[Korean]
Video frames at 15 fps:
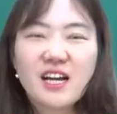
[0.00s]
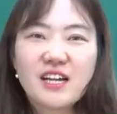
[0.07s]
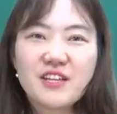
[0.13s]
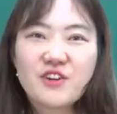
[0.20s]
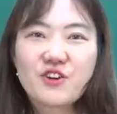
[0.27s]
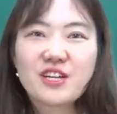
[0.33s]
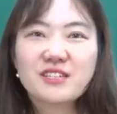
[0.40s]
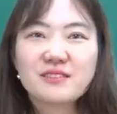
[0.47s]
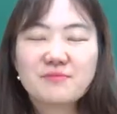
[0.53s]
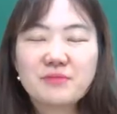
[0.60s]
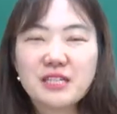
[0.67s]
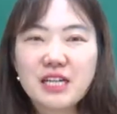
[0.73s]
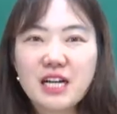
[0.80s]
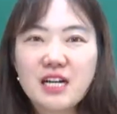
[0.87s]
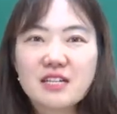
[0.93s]

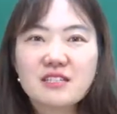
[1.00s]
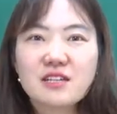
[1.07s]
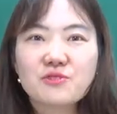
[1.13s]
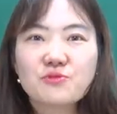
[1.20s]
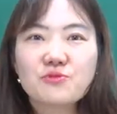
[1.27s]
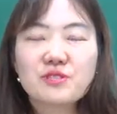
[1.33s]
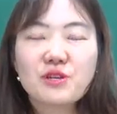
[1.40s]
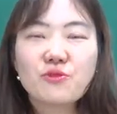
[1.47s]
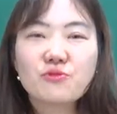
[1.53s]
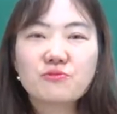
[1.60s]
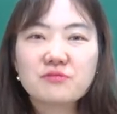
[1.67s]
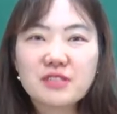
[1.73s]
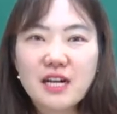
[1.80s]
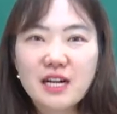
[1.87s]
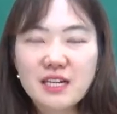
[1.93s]
안녕하십니까 상속세
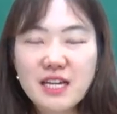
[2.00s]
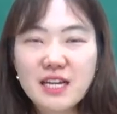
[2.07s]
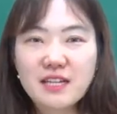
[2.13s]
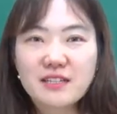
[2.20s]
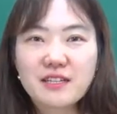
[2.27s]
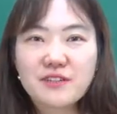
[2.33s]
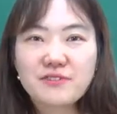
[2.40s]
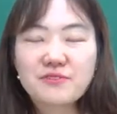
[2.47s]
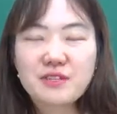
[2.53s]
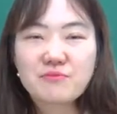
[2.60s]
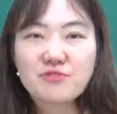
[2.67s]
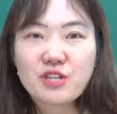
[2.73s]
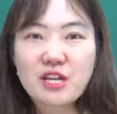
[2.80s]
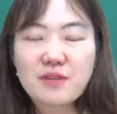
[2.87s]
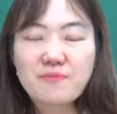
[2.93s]
5분 강의 하나경
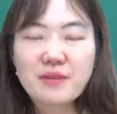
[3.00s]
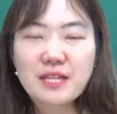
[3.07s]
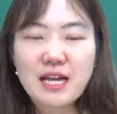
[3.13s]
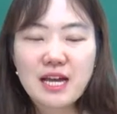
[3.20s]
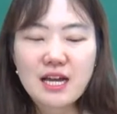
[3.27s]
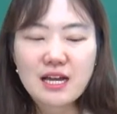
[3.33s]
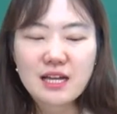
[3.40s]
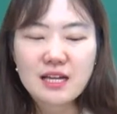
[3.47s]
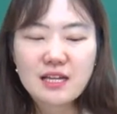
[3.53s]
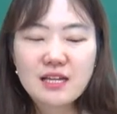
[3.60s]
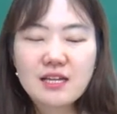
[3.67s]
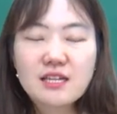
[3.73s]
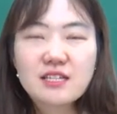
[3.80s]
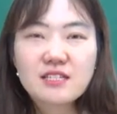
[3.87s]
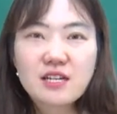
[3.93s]
세무사입니다.
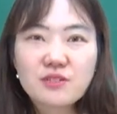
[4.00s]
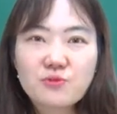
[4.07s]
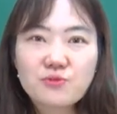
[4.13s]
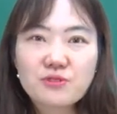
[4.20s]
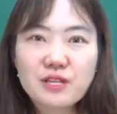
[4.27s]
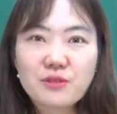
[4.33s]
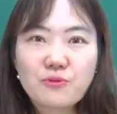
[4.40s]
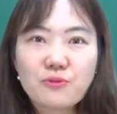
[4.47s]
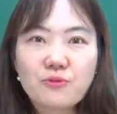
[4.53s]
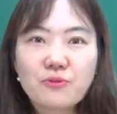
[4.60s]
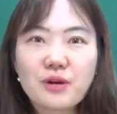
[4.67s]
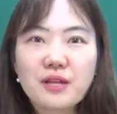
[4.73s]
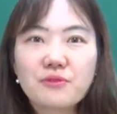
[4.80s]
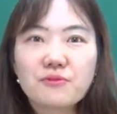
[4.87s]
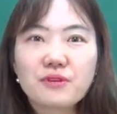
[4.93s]
상속세도
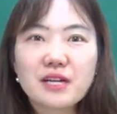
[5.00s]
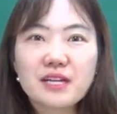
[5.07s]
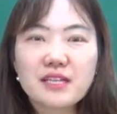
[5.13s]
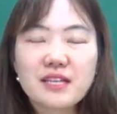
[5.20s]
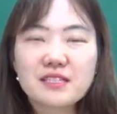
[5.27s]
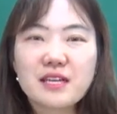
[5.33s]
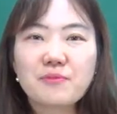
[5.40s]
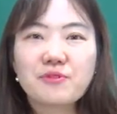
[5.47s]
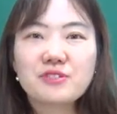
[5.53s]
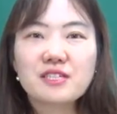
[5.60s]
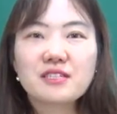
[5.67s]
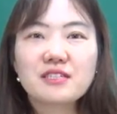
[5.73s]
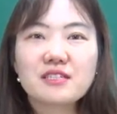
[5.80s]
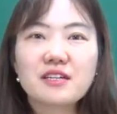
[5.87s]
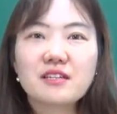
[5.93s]
한도가 있다 세 번째
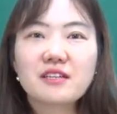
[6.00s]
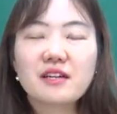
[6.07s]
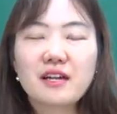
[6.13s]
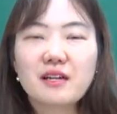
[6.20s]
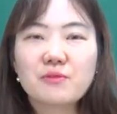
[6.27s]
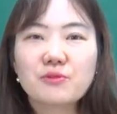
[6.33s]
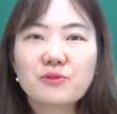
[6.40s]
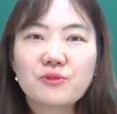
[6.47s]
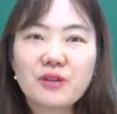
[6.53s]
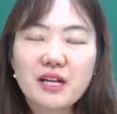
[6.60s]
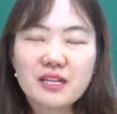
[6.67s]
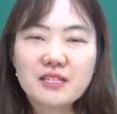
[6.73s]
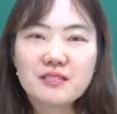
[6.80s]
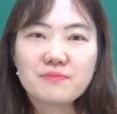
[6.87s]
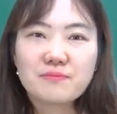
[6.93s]
시간을 알아보도록
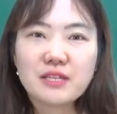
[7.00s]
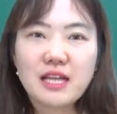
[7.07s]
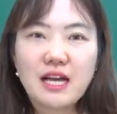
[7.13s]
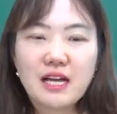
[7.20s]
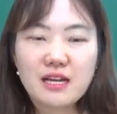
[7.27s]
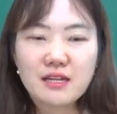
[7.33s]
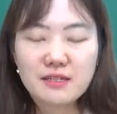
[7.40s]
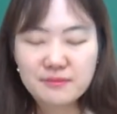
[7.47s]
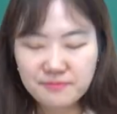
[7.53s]
하겠습니다.